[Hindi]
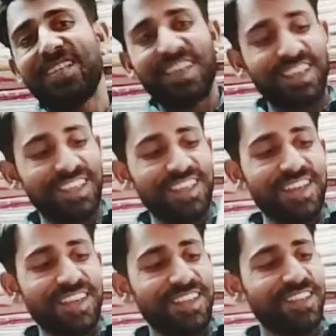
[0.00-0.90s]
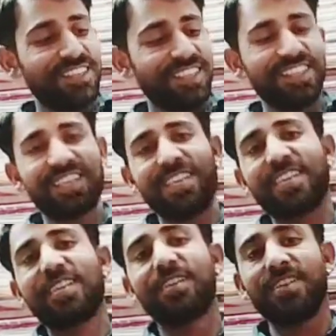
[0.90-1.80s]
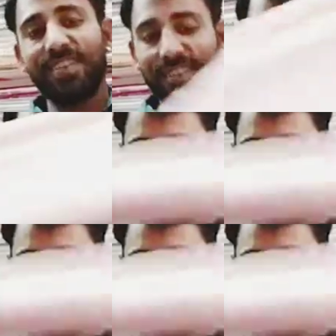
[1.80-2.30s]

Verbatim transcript: मतलब पूरी साड़ी में पूरा ऐसे काम आएगा